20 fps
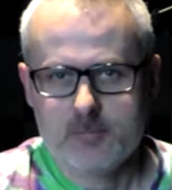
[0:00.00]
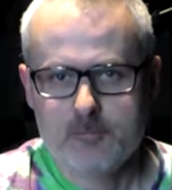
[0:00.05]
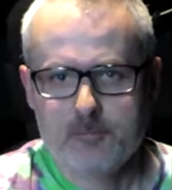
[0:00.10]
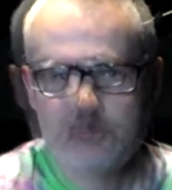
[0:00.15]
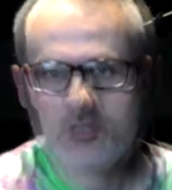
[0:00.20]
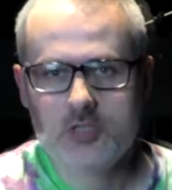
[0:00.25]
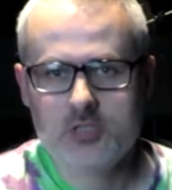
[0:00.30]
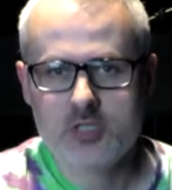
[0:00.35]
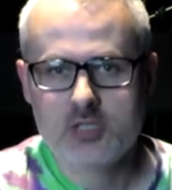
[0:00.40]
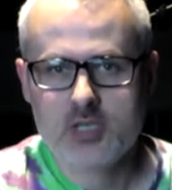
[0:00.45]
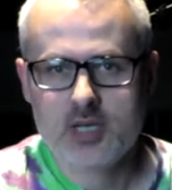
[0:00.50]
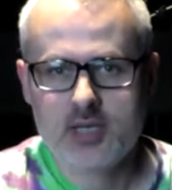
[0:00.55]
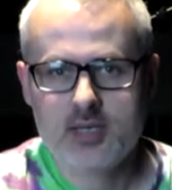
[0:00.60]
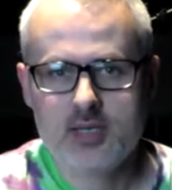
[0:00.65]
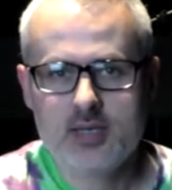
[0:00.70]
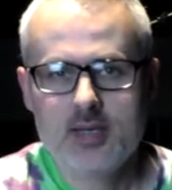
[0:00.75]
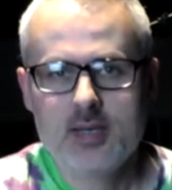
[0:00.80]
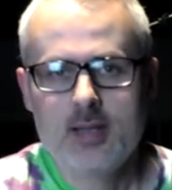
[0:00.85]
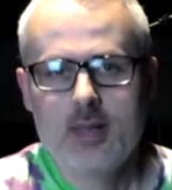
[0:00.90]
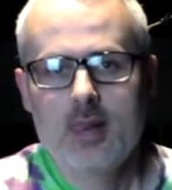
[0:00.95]

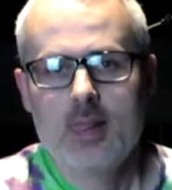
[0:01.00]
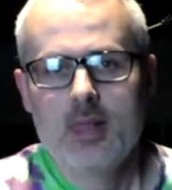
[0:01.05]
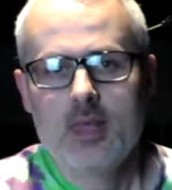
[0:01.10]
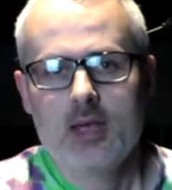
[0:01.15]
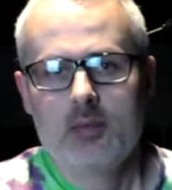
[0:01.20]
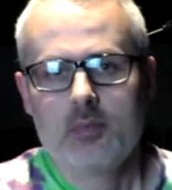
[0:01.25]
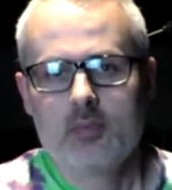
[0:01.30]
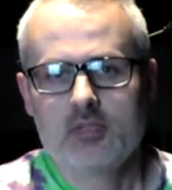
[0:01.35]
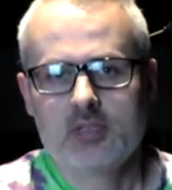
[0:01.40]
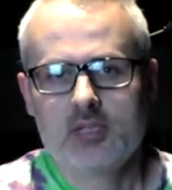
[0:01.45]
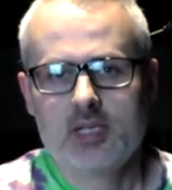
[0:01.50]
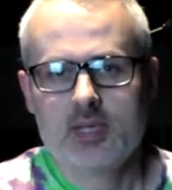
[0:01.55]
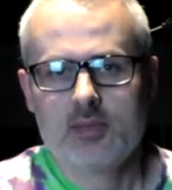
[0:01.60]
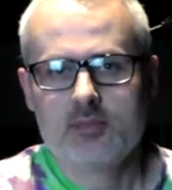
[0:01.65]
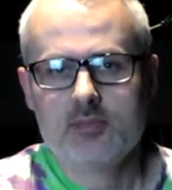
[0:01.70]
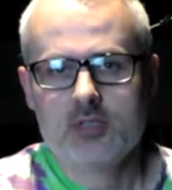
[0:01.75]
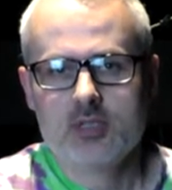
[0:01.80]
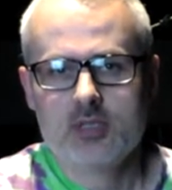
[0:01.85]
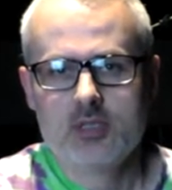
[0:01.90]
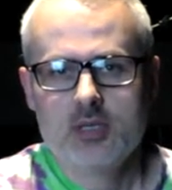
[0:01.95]
Dzisiaj
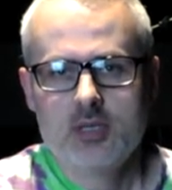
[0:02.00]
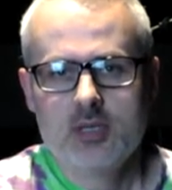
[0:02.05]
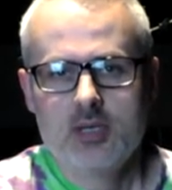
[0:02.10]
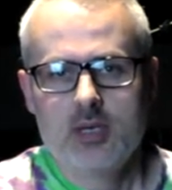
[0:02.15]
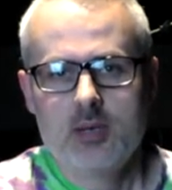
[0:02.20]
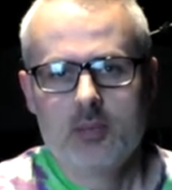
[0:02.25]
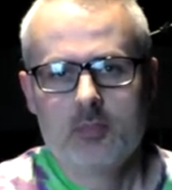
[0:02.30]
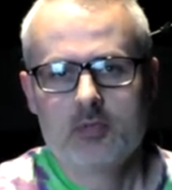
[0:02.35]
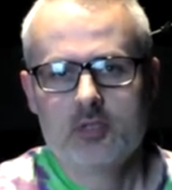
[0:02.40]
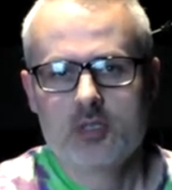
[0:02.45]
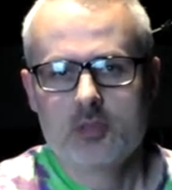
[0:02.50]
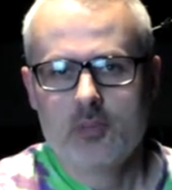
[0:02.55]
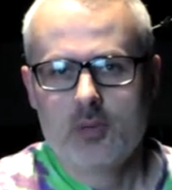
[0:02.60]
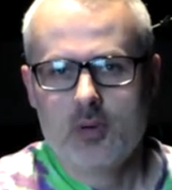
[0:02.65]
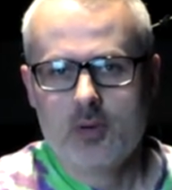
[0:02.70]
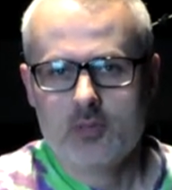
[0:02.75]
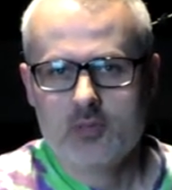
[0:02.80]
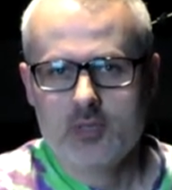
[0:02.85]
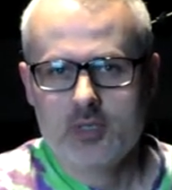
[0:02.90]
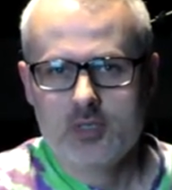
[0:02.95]
postaram się
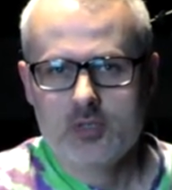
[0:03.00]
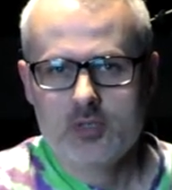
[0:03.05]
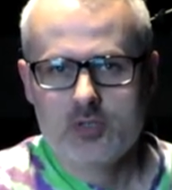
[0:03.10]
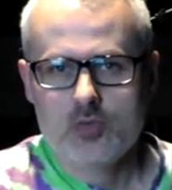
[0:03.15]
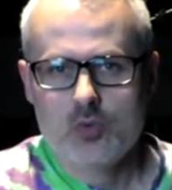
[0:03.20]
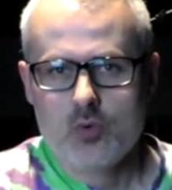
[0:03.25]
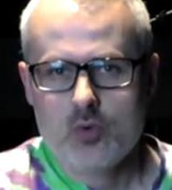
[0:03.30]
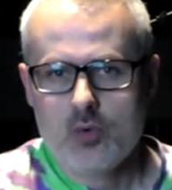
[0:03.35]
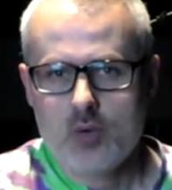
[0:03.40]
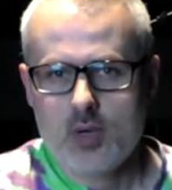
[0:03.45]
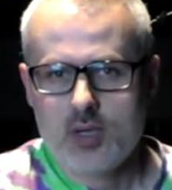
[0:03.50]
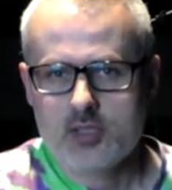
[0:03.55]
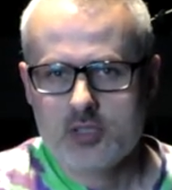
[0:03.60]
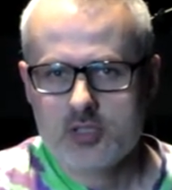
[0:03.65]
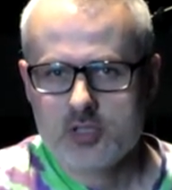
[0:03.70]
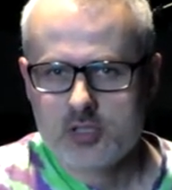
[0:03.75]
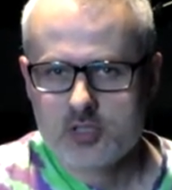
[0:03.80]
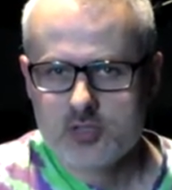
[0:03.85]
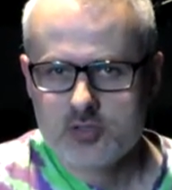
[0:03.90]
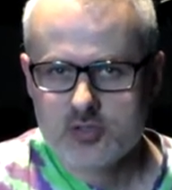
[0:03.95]
przypomnieć układy
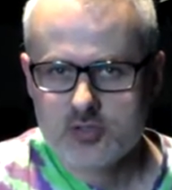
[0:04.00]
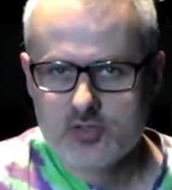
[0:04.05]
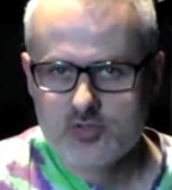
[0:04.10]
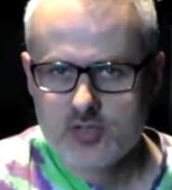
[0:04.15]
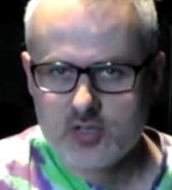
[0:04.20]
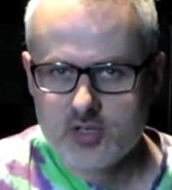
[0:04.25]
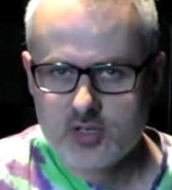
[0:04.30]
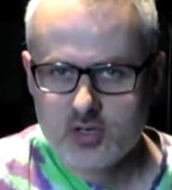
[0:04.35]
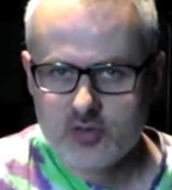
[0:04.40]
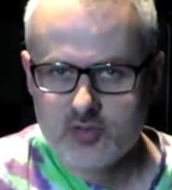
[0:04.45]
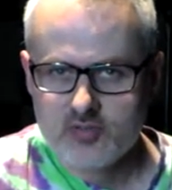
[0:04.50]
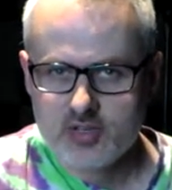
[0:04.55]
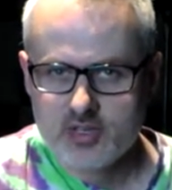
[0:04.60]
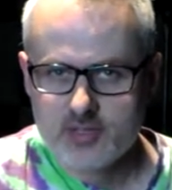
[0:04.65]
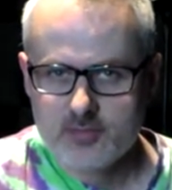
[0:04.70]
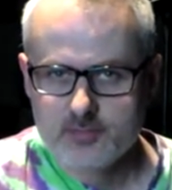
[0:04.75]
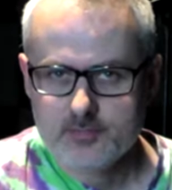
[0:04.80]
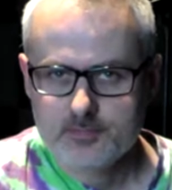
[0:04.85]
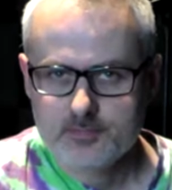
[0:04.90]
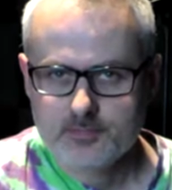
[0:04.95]
sześciodźwiękowe,